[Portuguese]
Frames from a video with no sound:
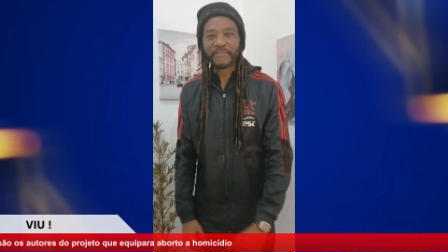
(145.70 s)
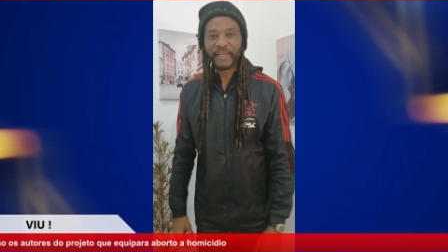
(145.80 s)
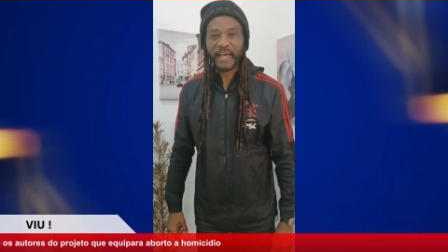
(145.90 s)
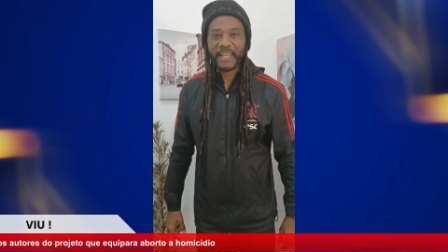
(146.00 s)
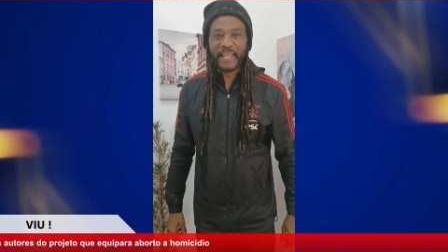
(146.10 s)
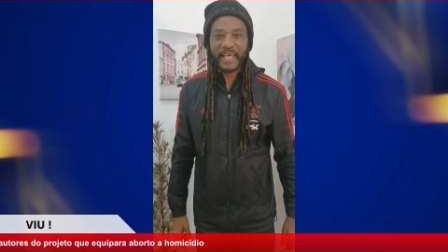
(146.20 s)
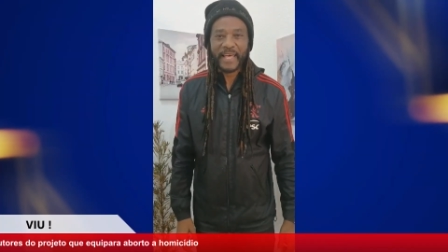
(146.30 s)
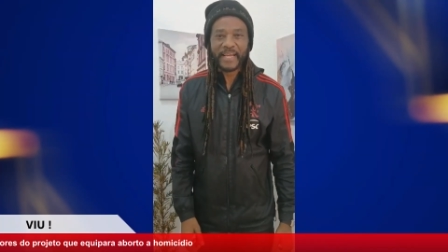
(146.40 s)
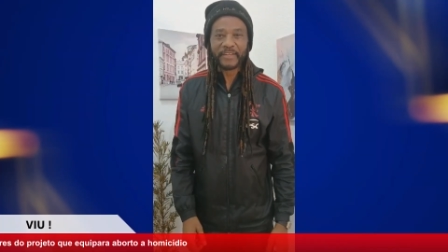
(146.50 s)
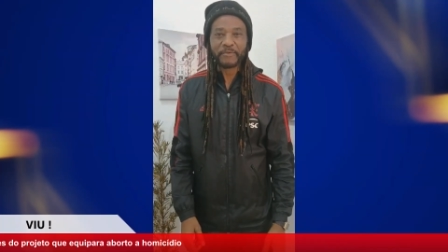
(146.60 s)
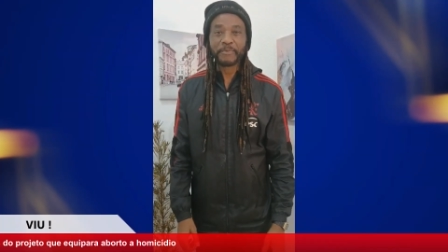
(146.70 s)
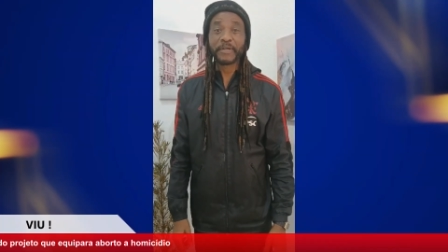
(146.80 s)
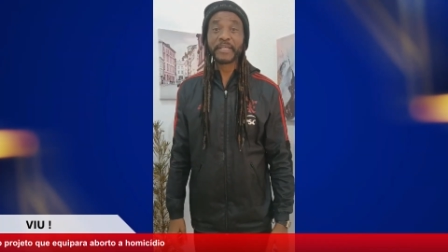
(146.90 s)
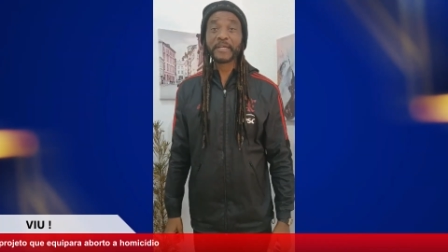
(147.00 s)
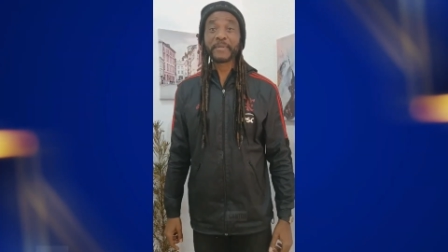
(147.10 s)
galera do
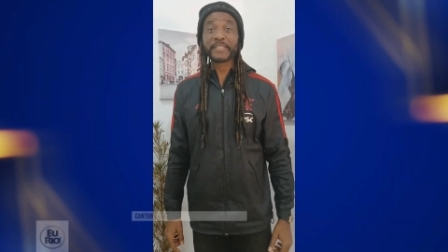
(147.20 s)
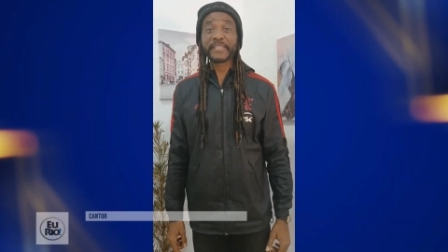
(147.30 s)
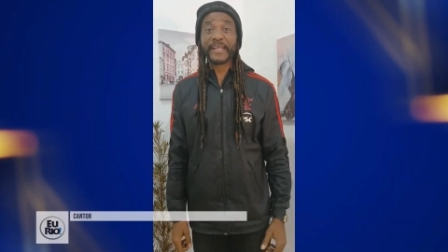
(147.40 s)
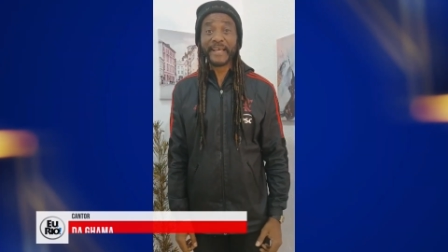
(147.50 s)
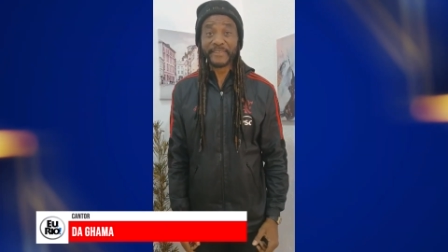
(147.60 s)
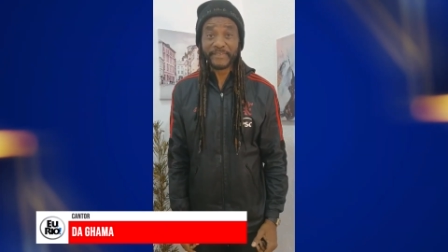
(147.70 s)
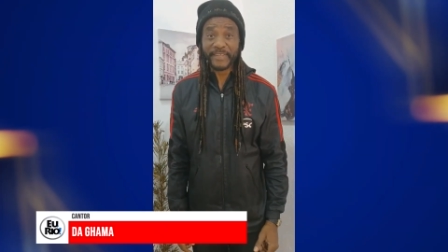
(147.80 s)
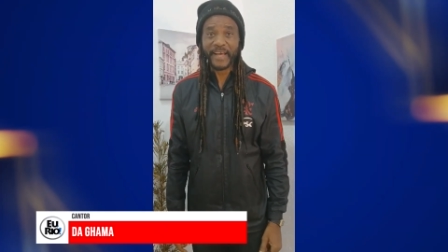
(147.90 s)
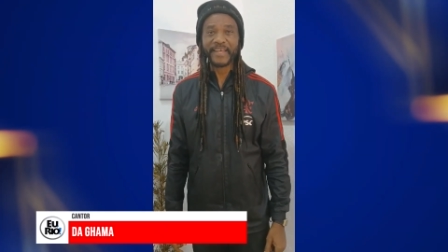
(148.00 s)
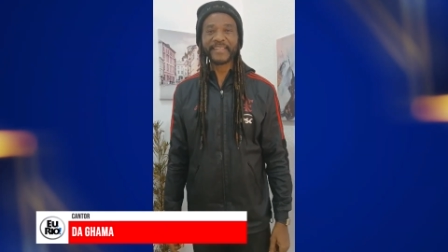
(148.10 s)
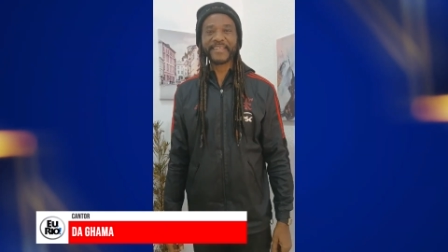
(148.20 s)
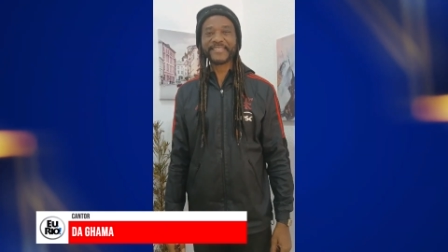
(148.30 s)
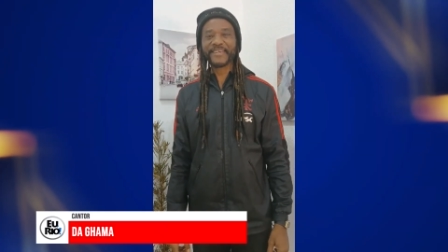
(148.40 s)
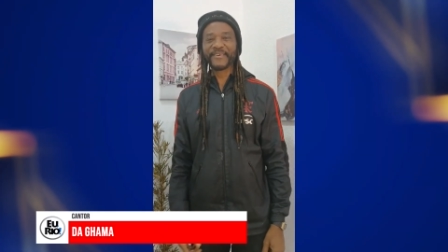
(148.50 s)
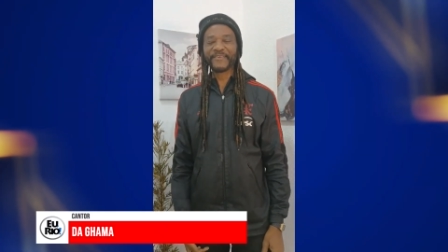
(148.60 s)
programa Direto da
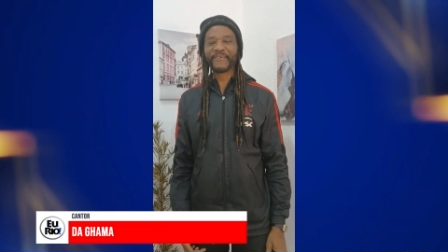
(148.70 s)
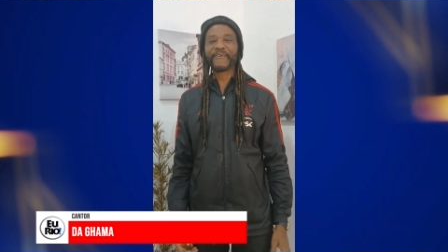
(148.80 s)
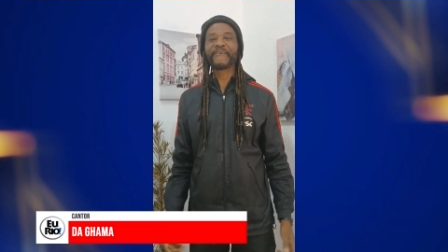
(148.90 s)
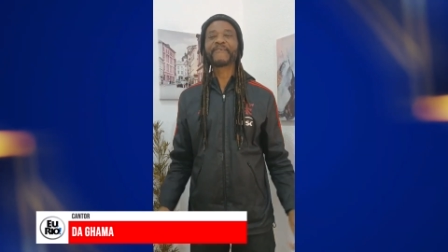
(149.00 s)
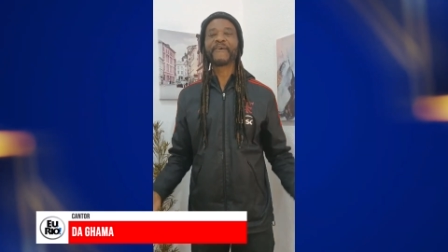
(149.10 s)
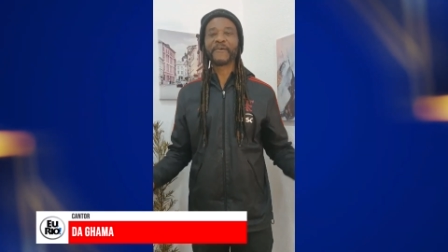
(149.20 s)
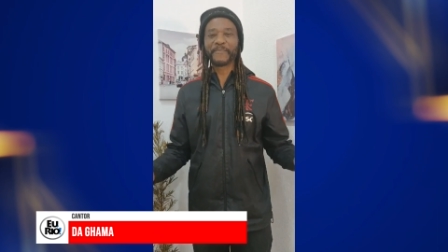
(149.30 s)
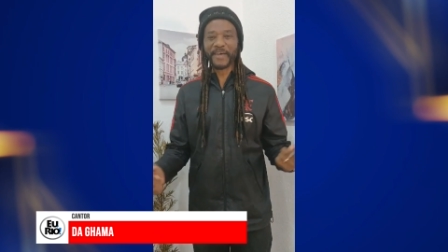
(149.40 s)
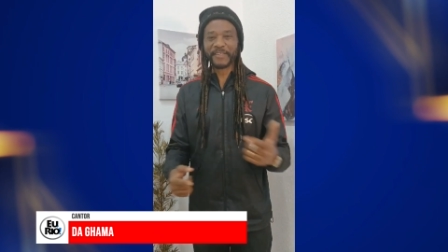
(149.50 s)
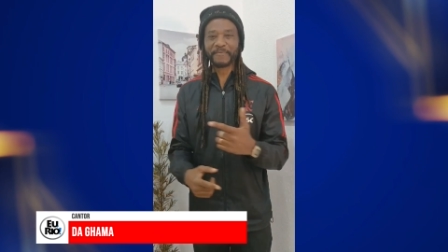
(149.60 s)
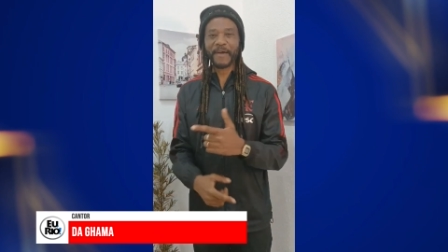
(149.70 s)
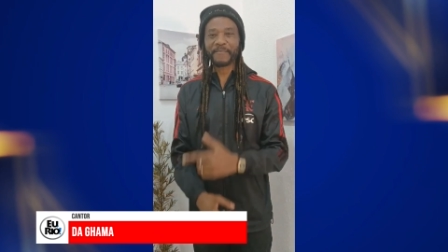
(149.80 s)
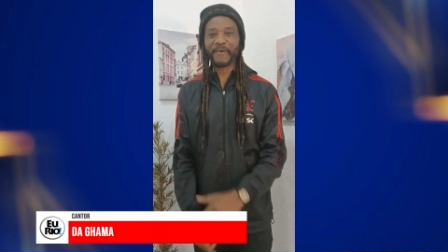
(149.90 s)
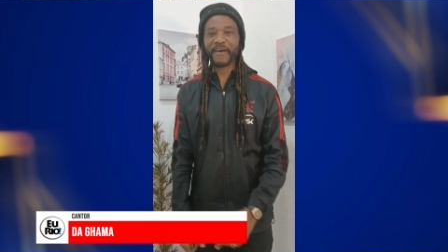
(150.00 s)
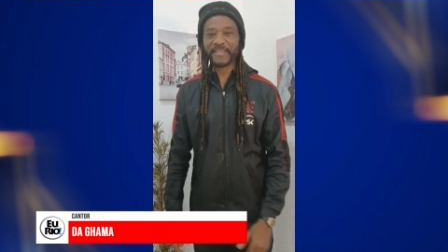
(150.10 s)
Redação com Roberto
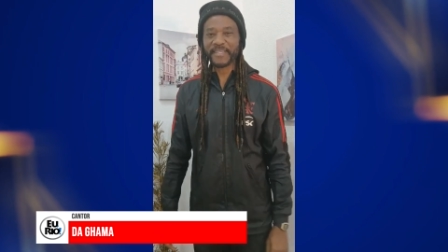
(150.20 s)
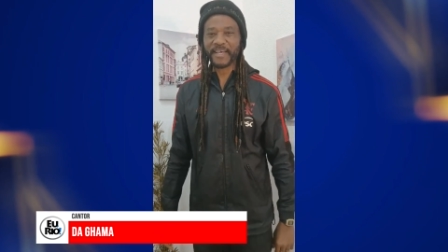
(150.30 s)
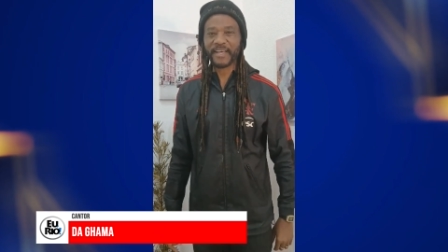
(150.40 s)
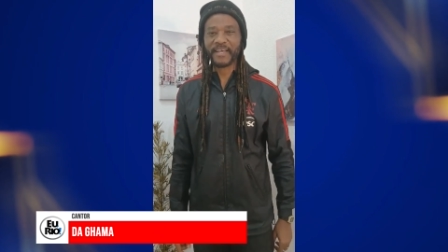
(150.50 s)
Barbosa.